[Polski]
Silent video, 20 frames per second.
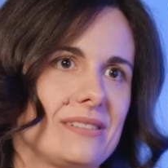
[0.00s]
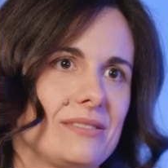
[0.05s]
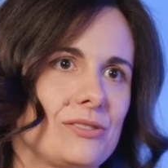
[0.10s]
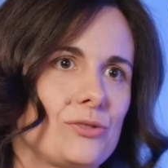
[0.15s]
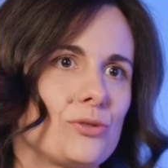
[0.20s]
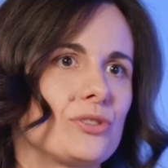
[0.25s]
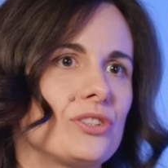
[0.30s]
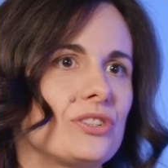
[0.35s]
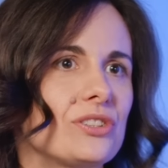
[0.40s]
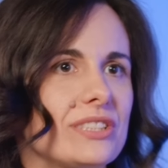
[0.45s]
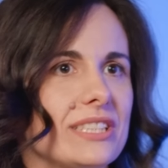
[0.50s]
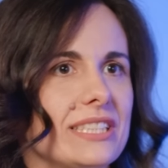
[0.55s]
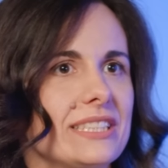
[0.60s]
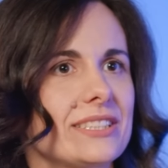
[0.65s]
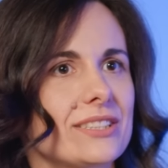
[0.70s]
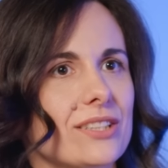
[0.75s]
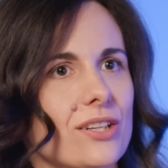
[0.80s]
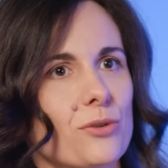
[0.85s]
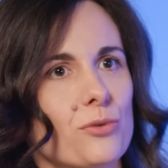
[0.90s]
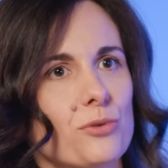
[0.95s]
trudno
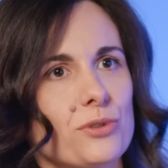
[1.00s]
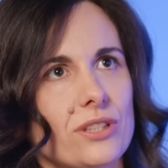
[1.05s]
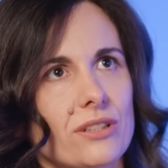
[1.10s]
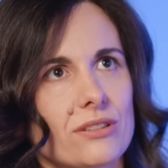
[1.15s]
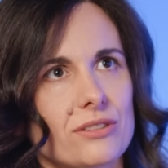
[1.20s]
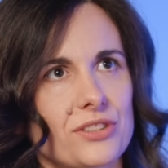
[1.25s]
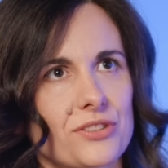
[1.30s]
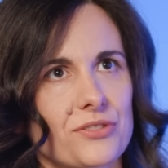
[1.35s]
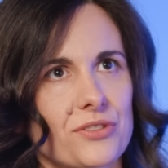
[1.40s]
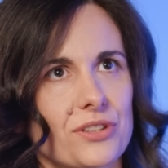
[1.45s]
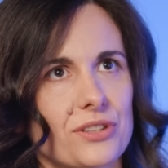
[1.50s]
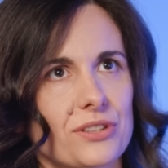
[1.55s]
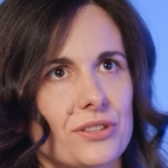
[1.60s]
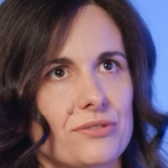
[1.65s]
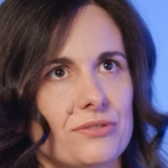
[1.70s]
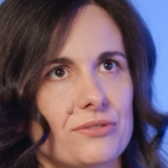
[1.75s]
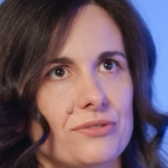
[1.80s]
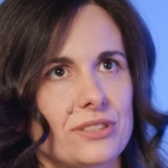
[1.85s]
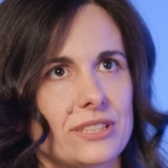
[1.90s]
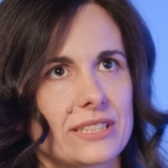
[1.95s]
często ująć
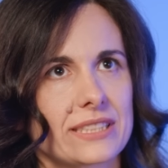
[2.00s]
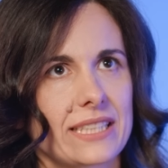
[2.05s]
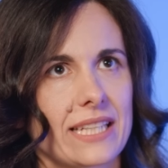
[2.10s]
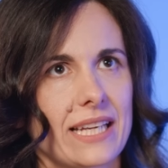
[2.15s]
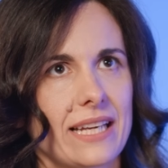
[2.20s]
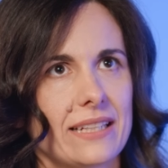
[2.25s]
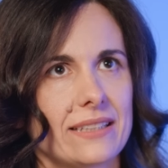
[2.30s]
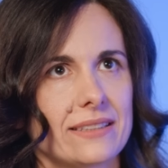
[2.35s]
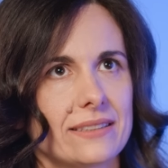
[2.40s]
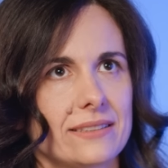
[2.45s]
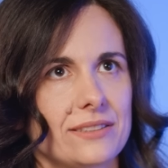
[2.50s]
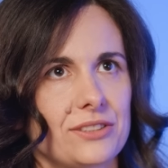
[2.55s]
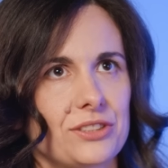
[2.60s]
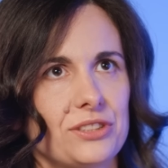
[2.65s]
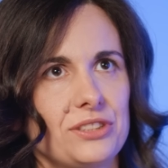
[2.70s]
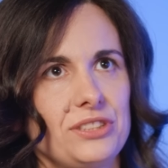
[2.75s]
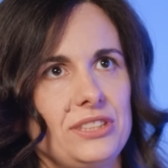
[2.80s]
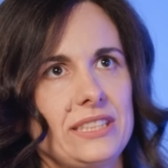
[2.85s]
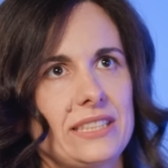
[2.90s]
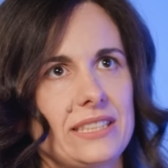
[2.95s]
wszystkie
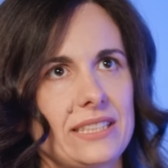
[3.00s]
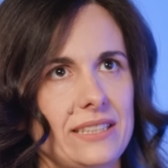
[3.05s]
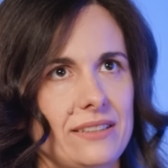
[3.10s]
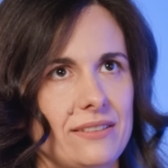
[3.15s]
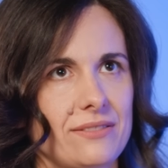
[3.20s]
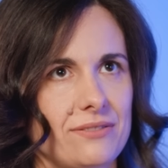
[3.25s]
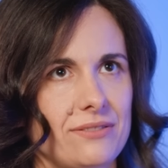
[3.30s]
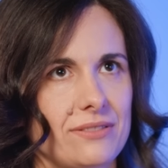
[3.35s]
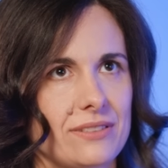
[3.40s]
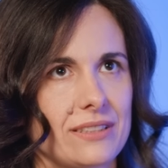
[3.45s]
czynniki, statystyki,